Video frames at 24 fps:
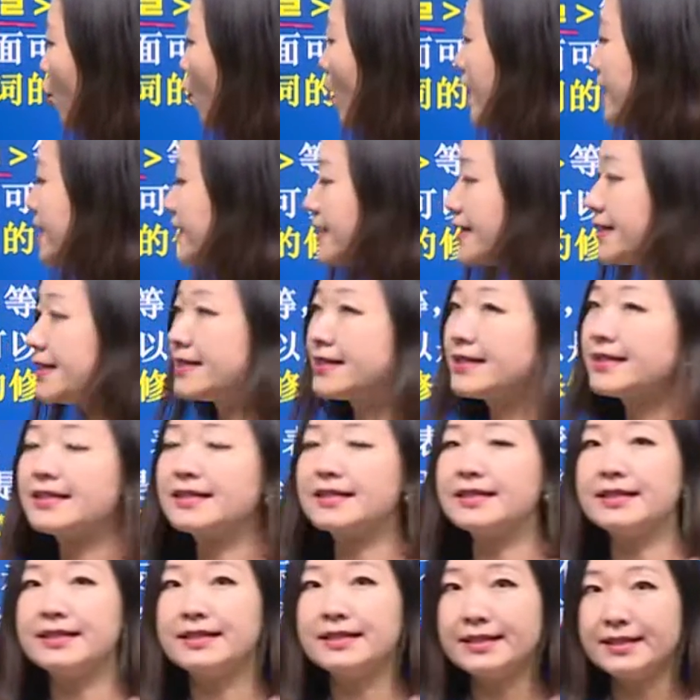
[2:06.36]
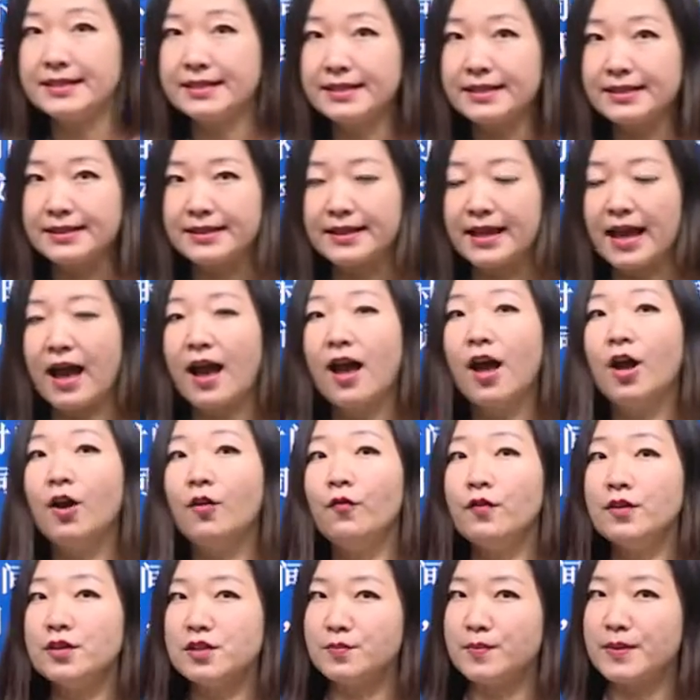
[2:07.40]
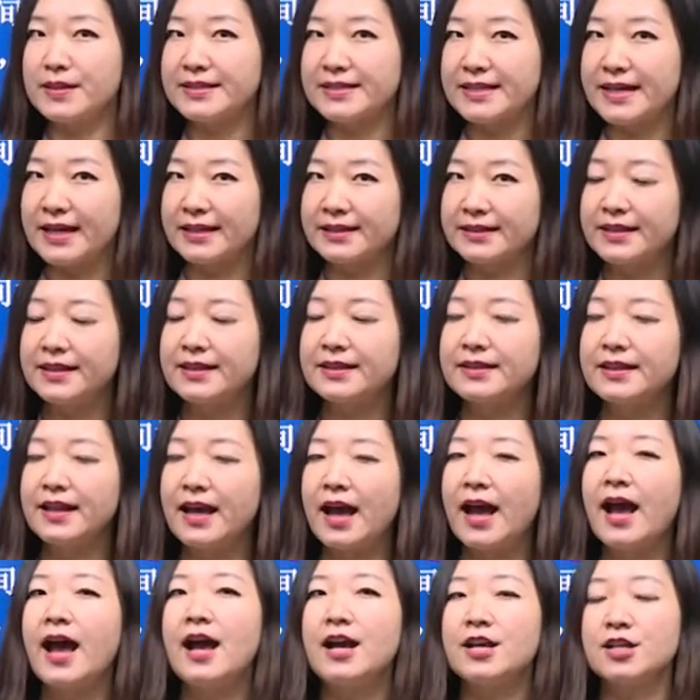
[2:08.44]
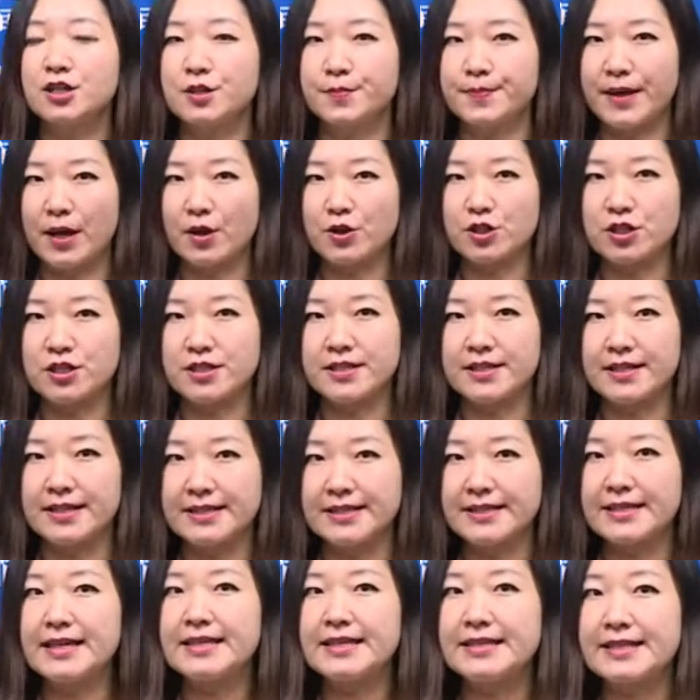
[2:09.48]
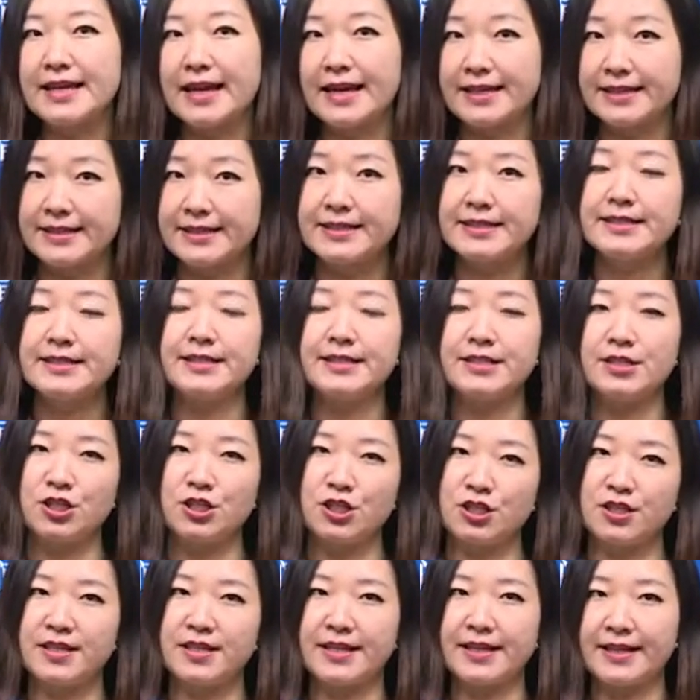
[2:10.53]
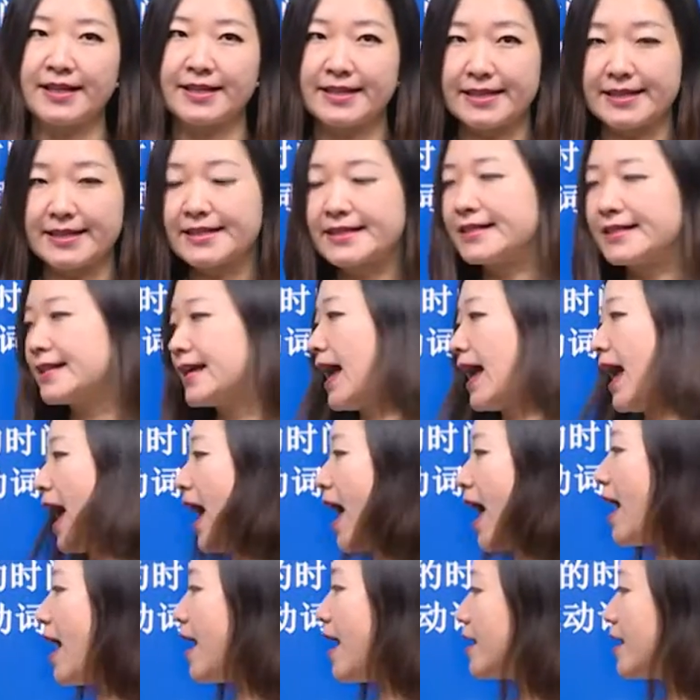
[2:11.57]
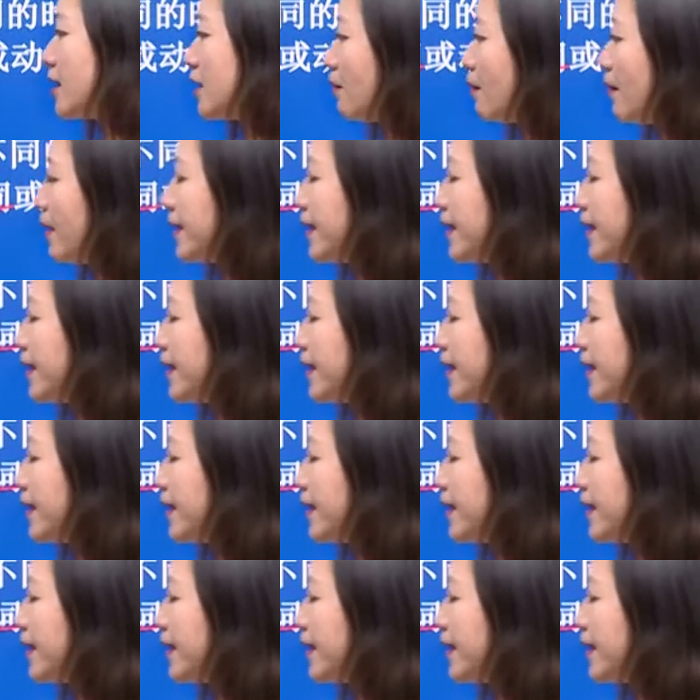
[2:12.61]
惯性词性 nen 啊。为什么加 nen 呢？是表示这个现在进行时的一个意思啊。那